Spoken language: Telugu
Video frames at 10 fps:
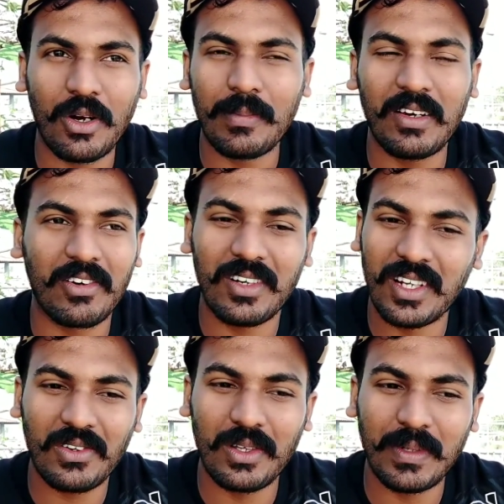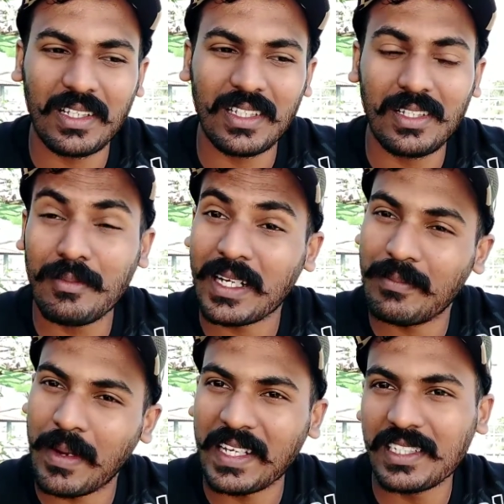లోపల ఎవరున్నారో కూడా మనకు తెలియదు బట్
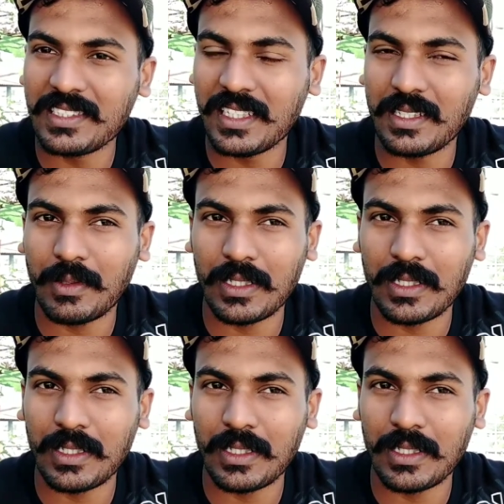బయట నుంచి అయితే